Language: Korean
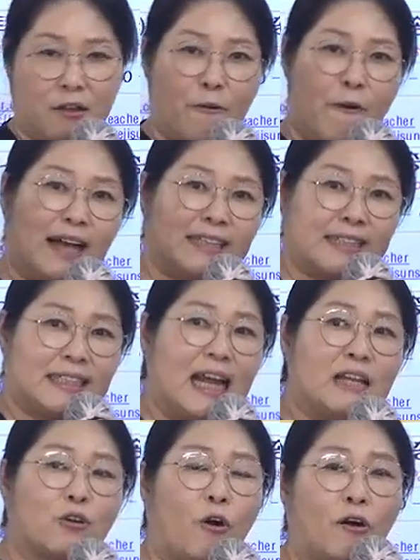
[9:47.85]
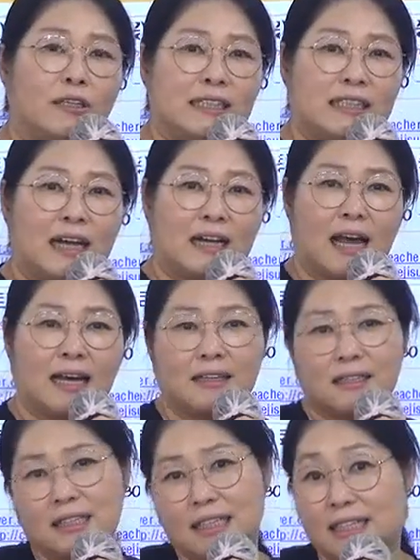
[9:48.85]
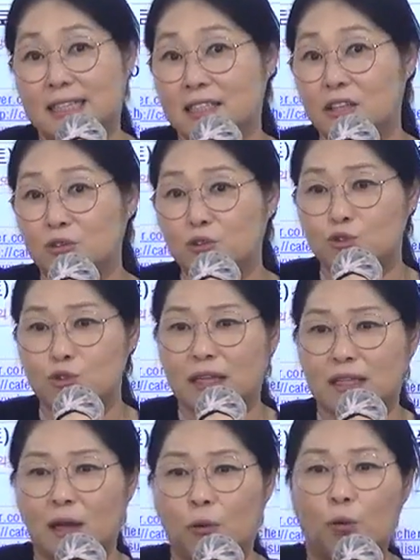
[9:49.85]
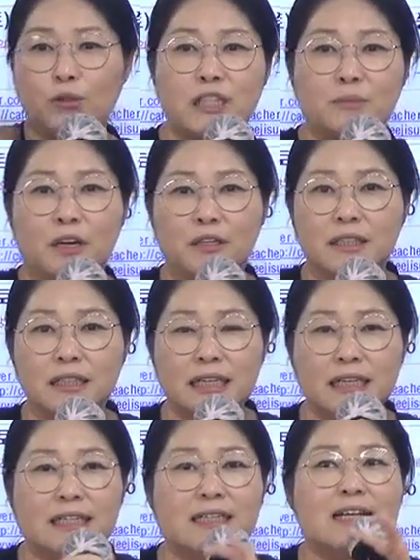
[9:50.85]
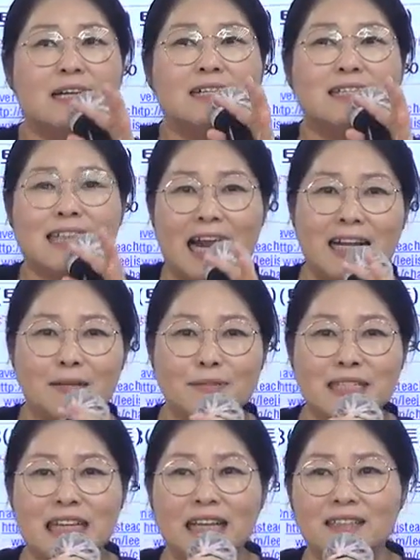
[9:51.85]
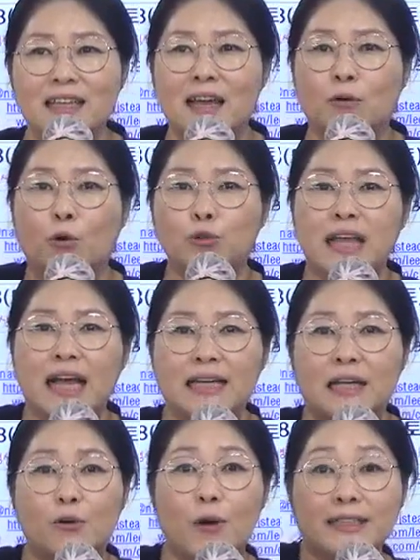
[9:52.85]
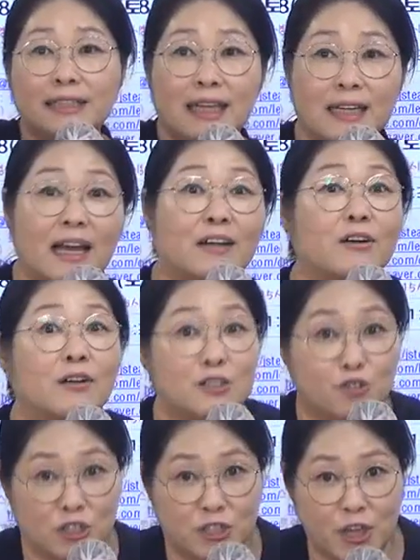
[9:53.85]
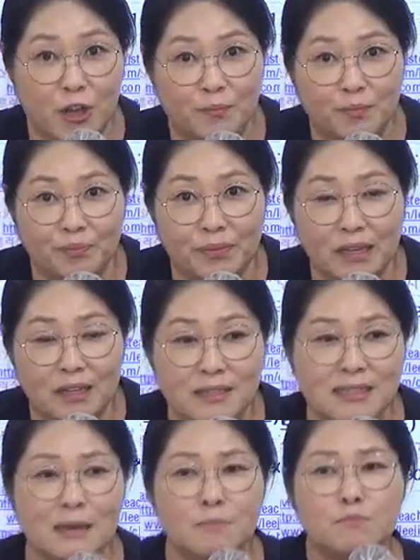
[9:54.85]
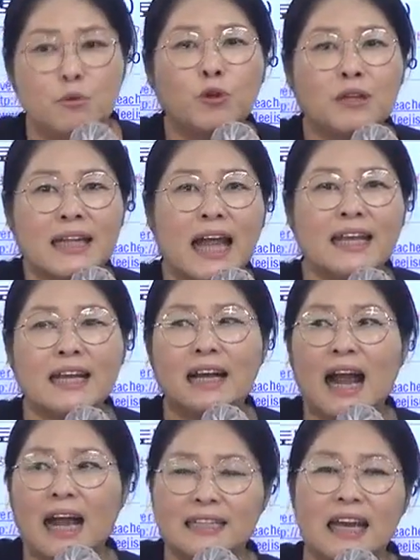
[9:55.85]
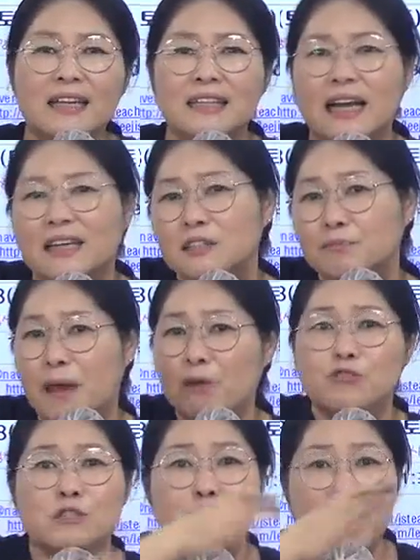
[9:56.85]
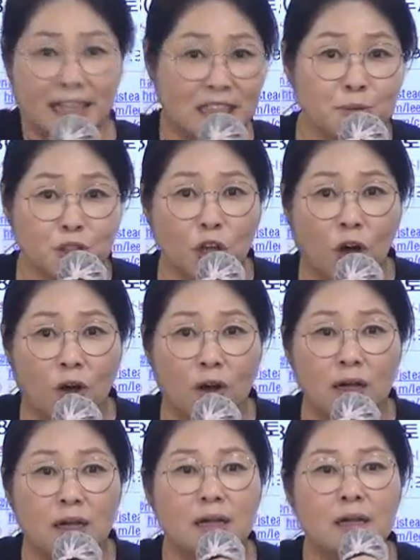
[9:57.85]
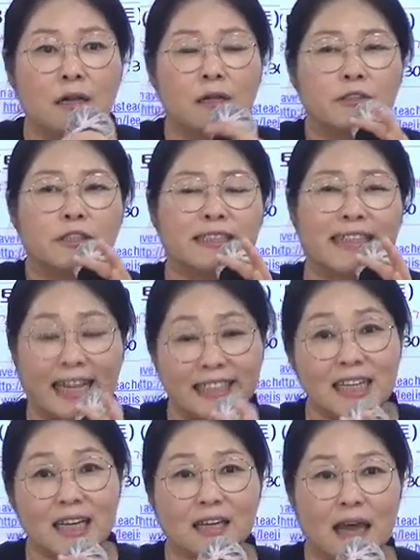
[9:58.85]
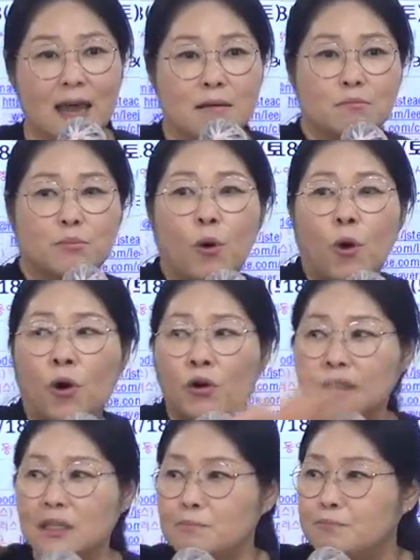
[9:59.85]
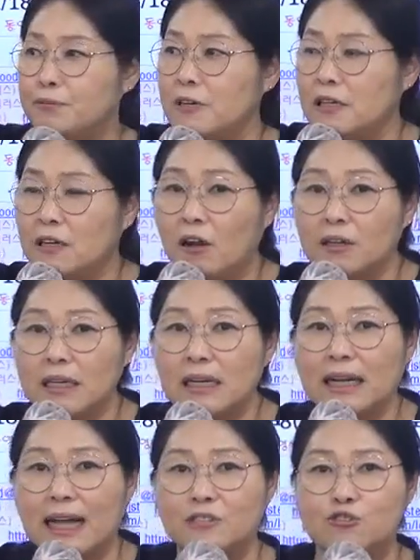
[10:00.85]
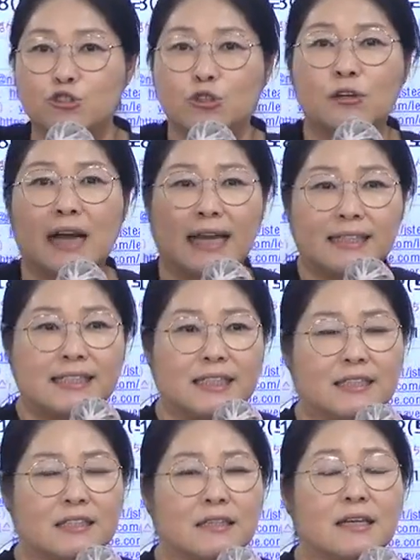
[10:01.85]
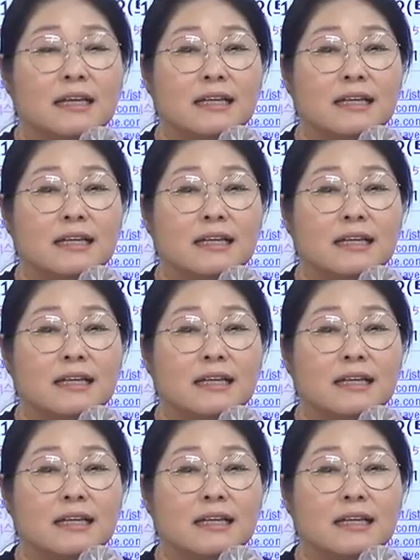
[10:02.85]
확실한 권위자가 하는 이지선 교수한테 오시면은 짧은 시간 내에 고생 안 하고 확실하게 합격할 수 있어요. 자, 못하니까 안 하는 데 가서 배우지 마십시오. 자신있게 모든 풀커리를 갖추고 가르치는